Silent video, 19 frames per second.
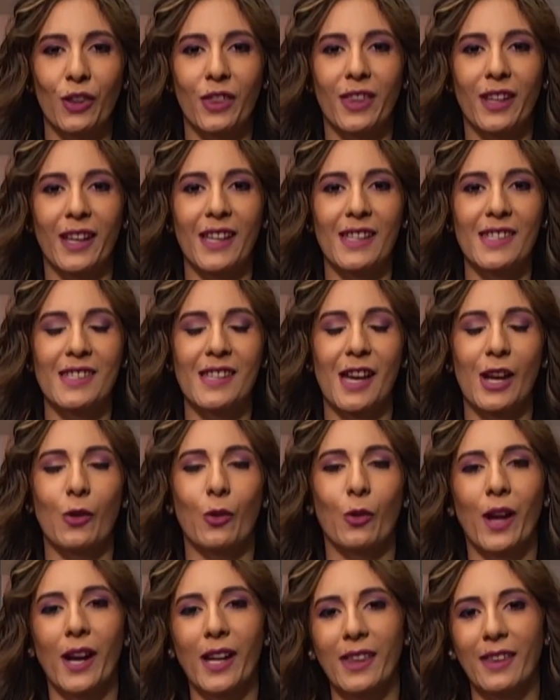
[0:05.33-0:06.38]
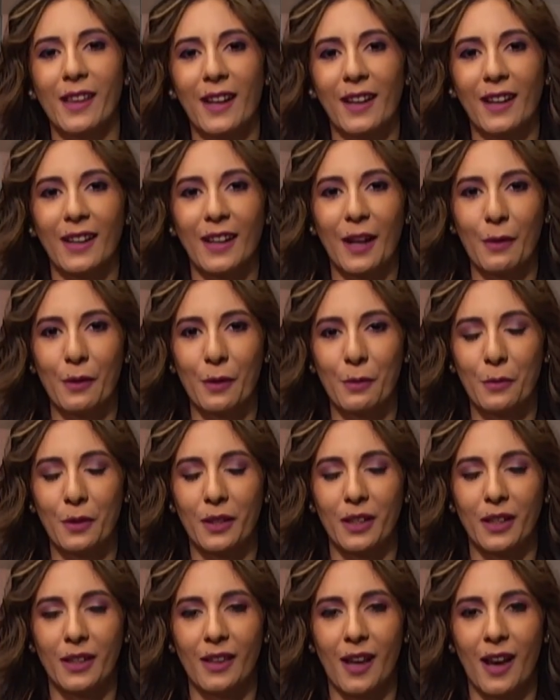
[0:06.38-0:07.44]
de saludar y darle la
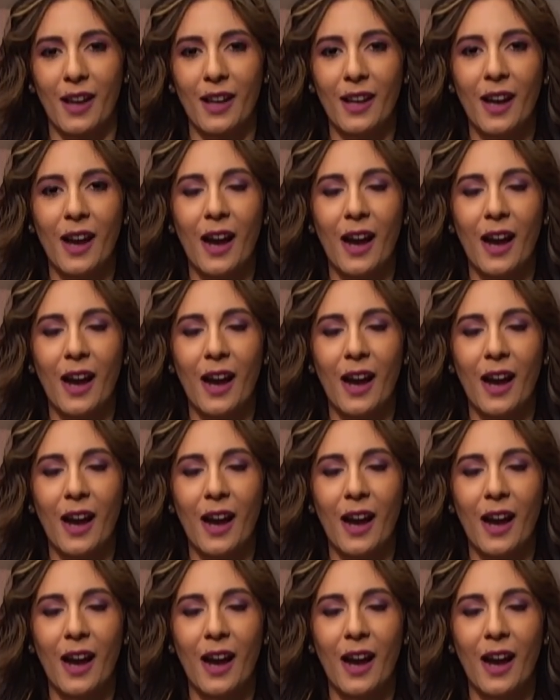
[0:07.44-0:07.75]
bienvenida